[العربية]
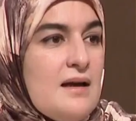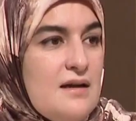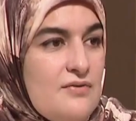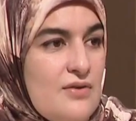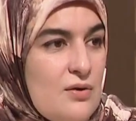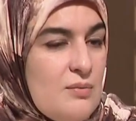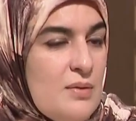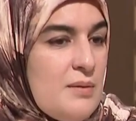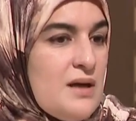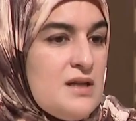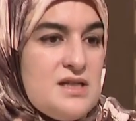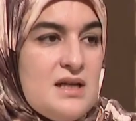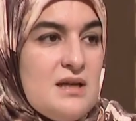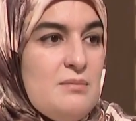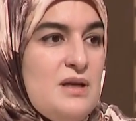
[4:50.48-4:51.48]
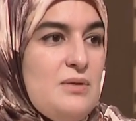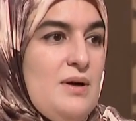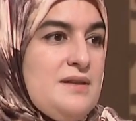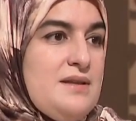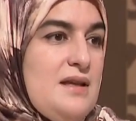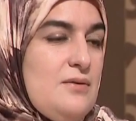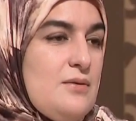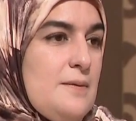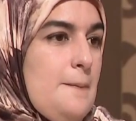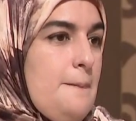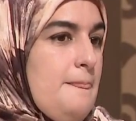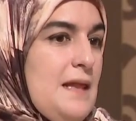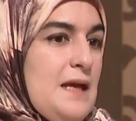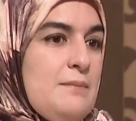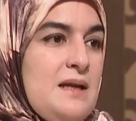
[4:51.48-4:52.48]
اخلفه ما بغاش يكمل الوعد ديالو
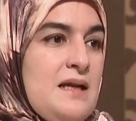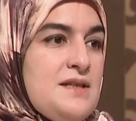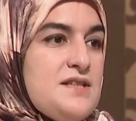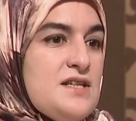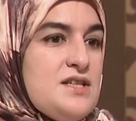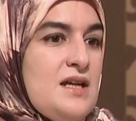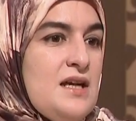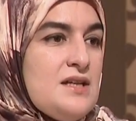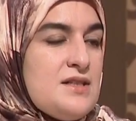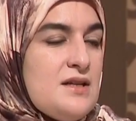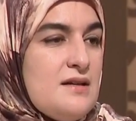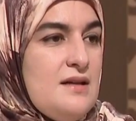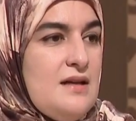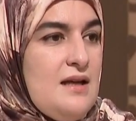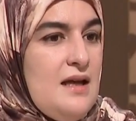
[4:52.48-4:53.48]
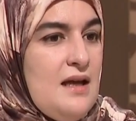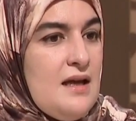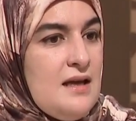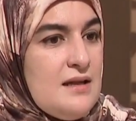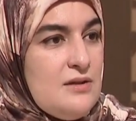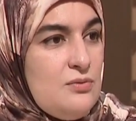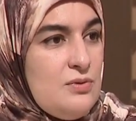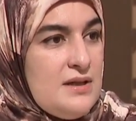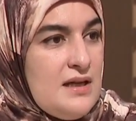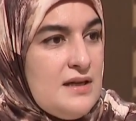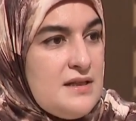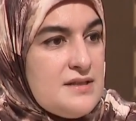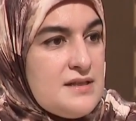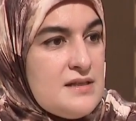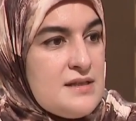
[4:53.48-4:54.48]
بلا حتى شي حاجه هذا الولد
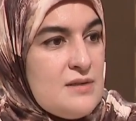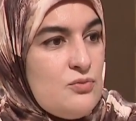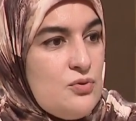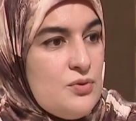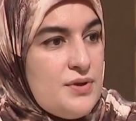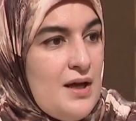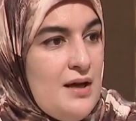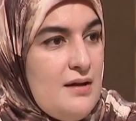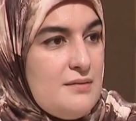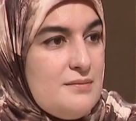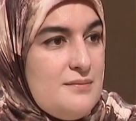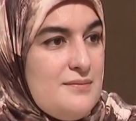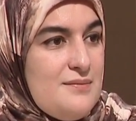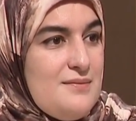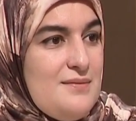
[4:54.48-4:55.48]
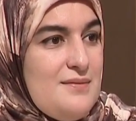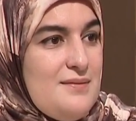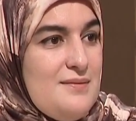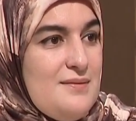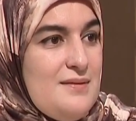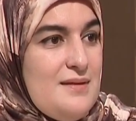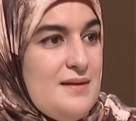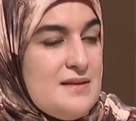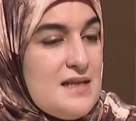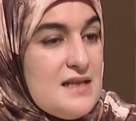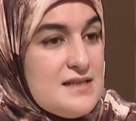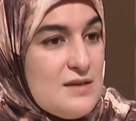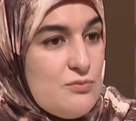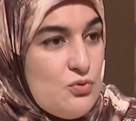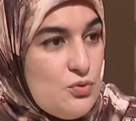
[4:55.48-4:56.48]
هذا تلزمه الطاعه
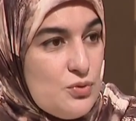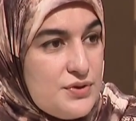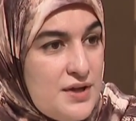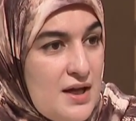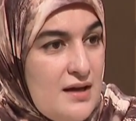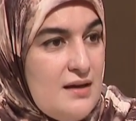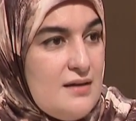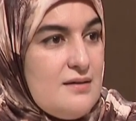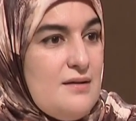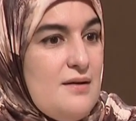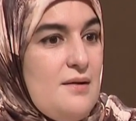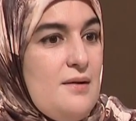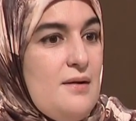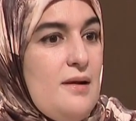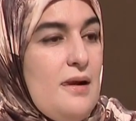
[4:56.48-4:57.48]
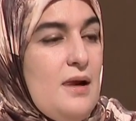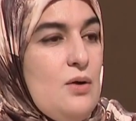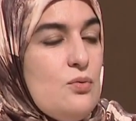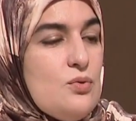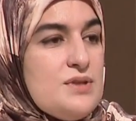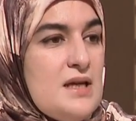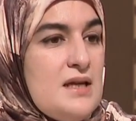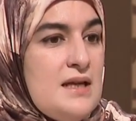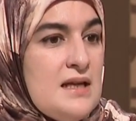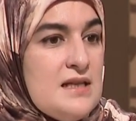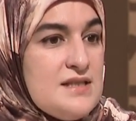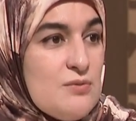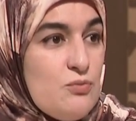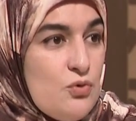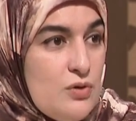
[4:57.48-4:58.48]
تلزمه الطاعه
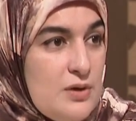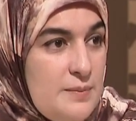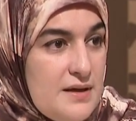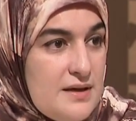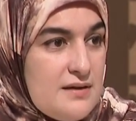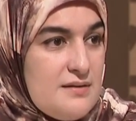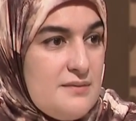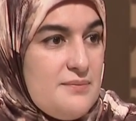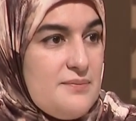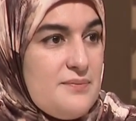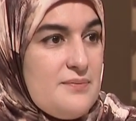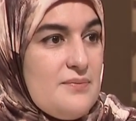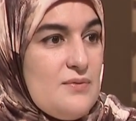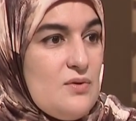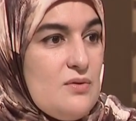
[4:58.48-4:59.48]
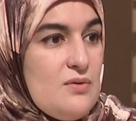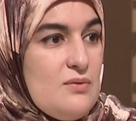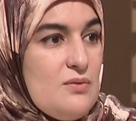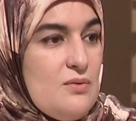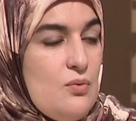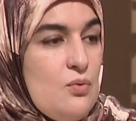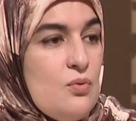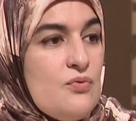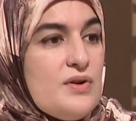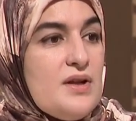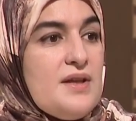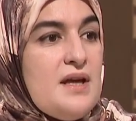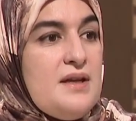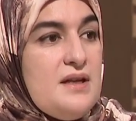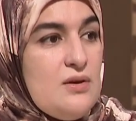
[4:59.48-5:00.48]
ويلزمه البر
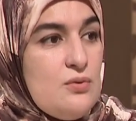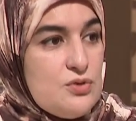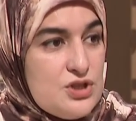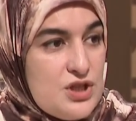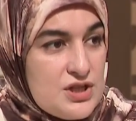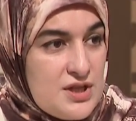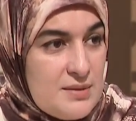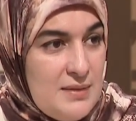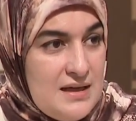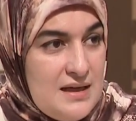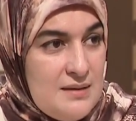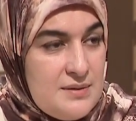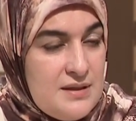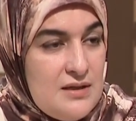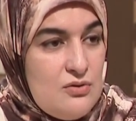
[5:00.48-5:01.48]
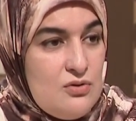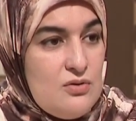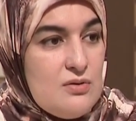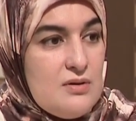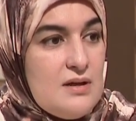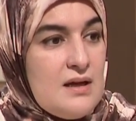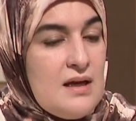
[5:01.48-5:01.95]
وفرض انه تشاجر مع الاب ديالو